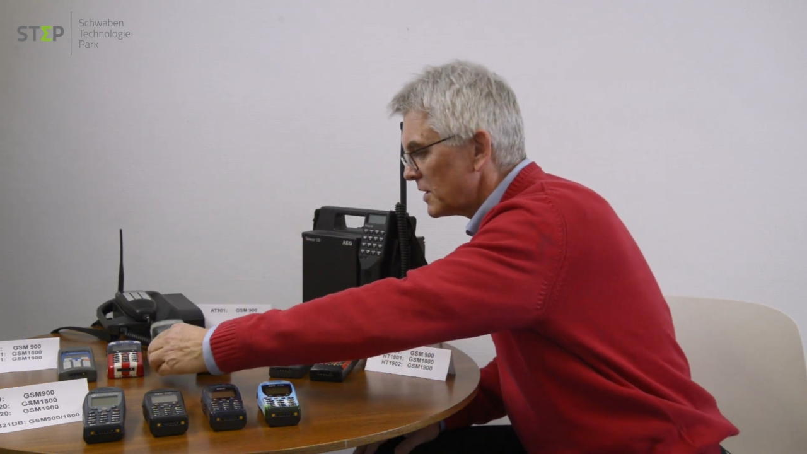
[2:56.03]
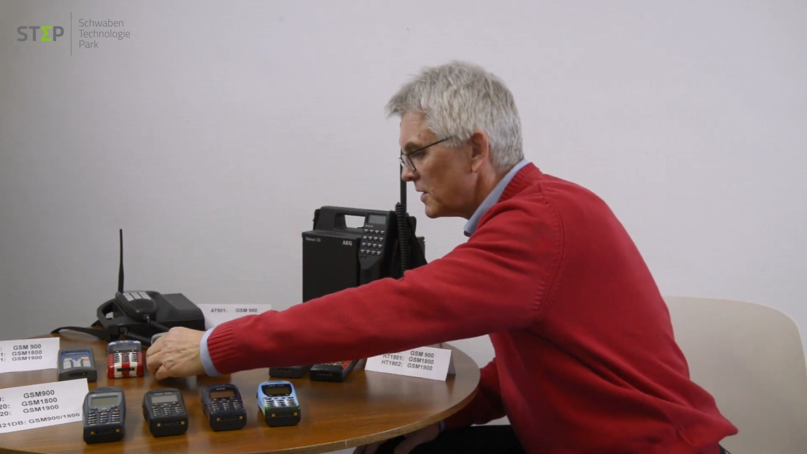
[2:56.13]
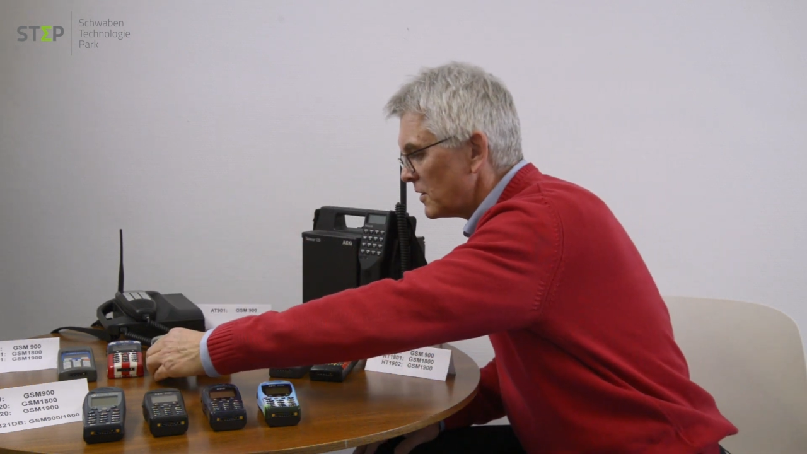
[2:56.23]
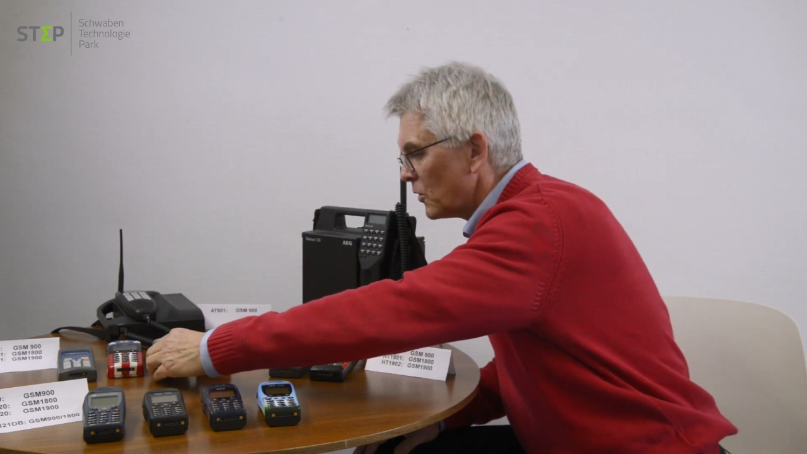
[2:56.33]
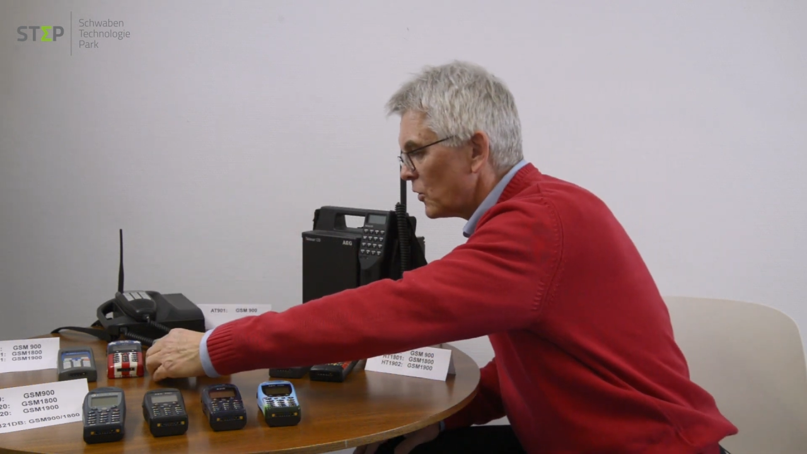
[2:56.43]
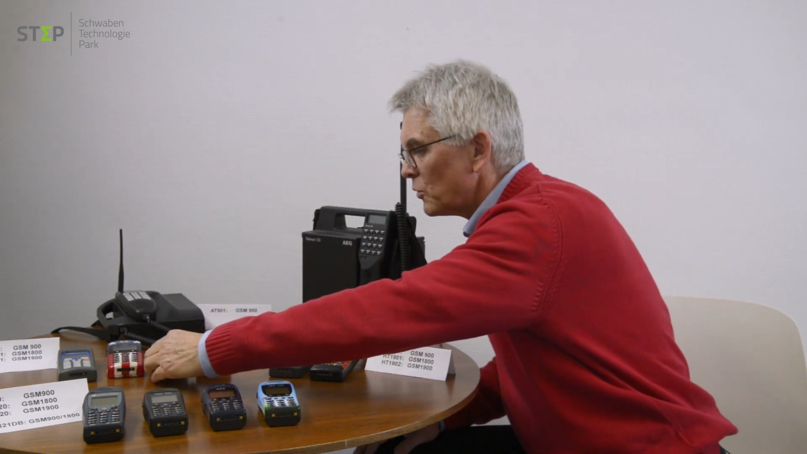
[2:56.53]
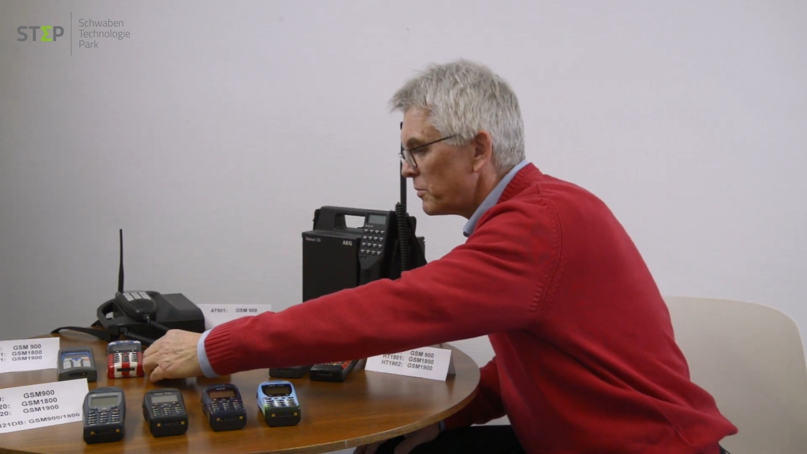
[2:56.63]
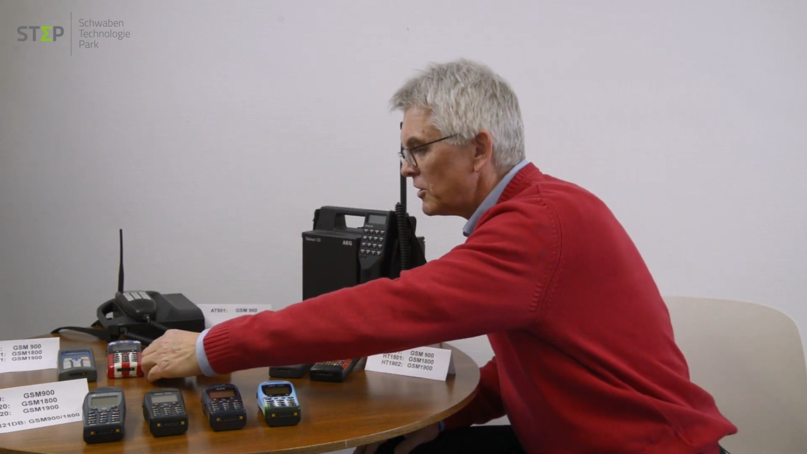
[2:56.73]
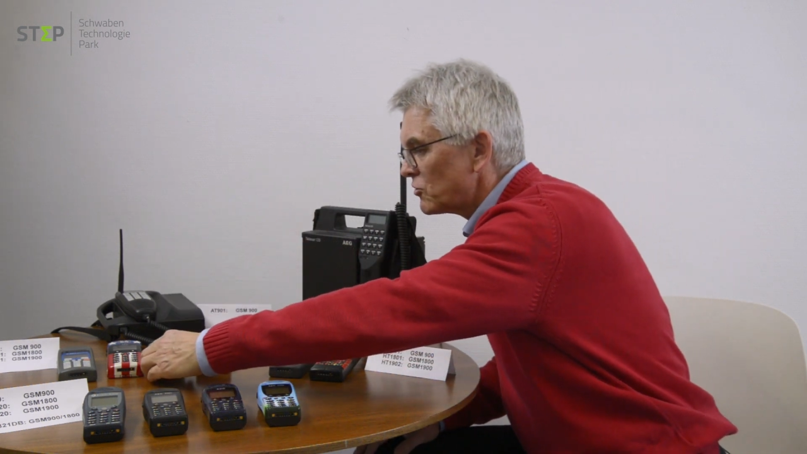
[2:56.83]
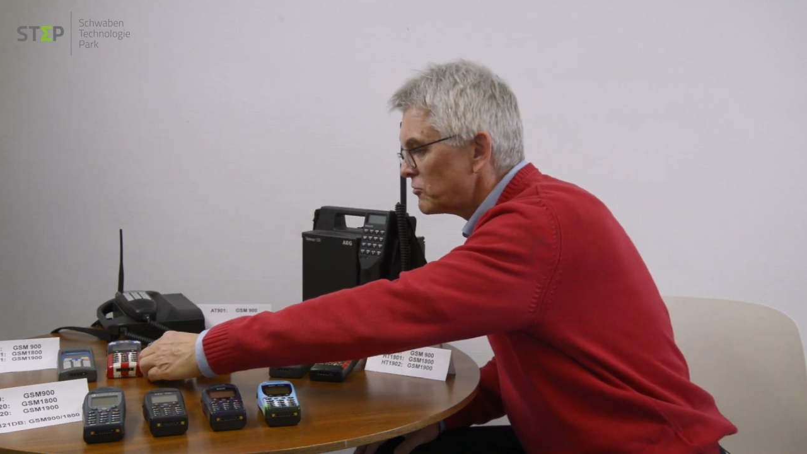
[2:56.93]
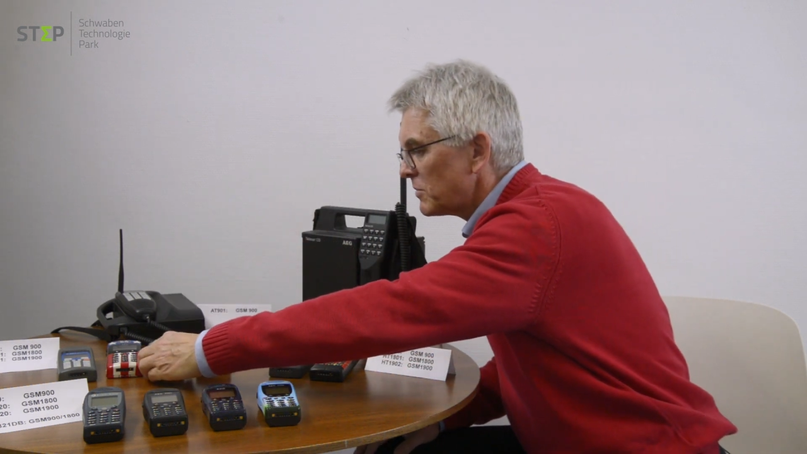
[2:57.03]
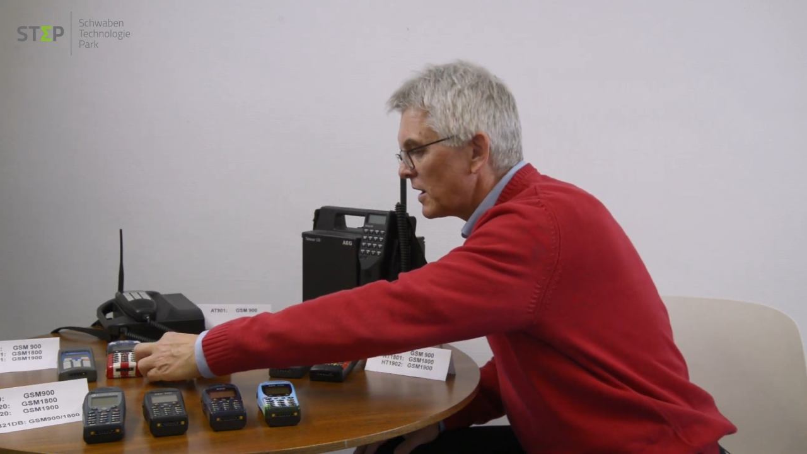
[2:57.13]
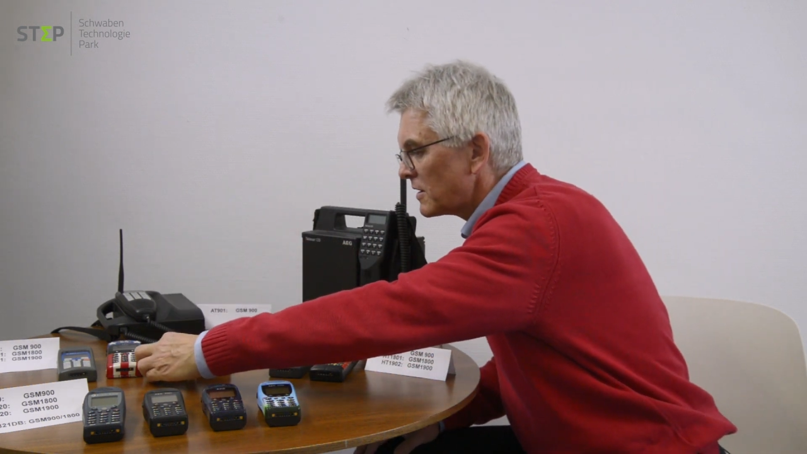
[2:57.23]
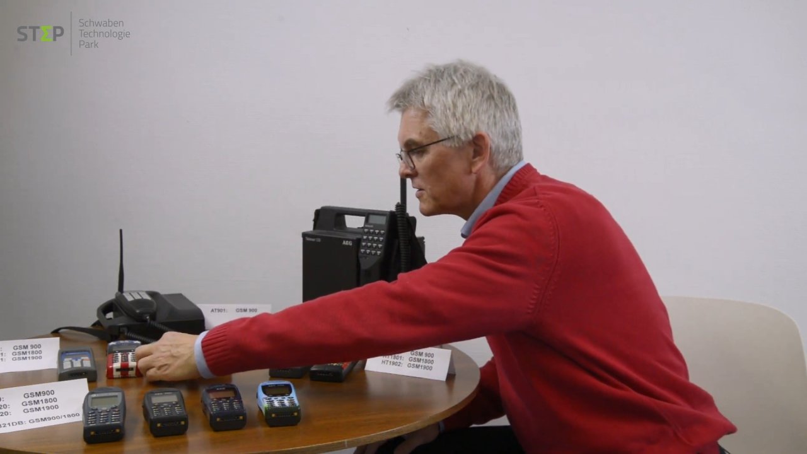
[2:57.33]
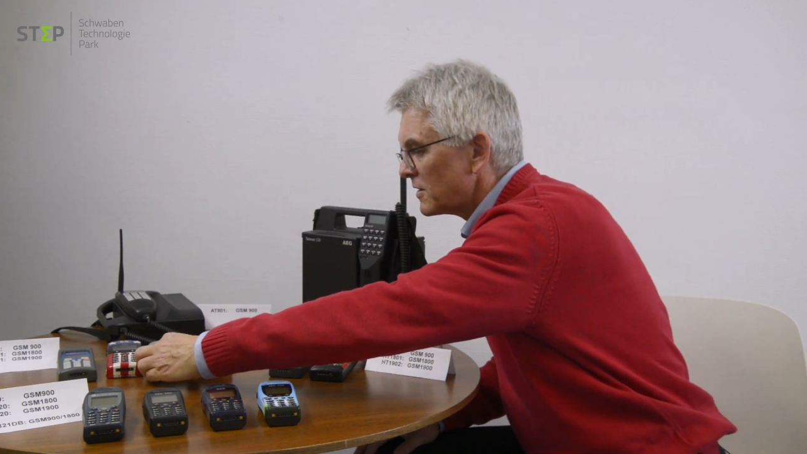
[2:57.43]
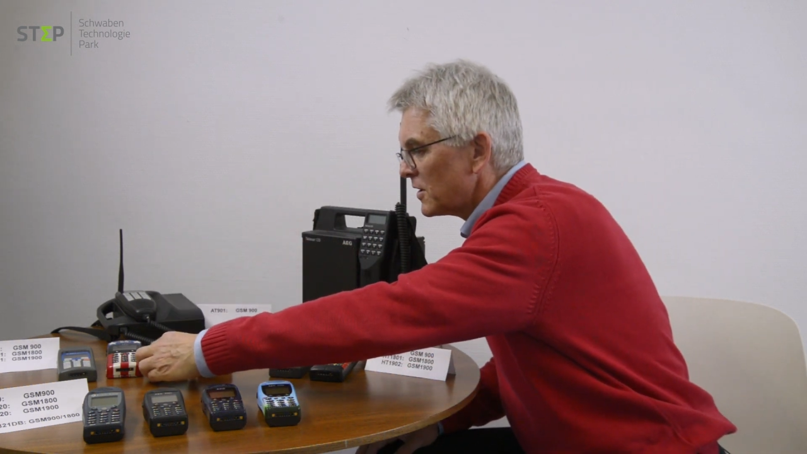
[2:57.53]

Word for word: den europäischen Markt.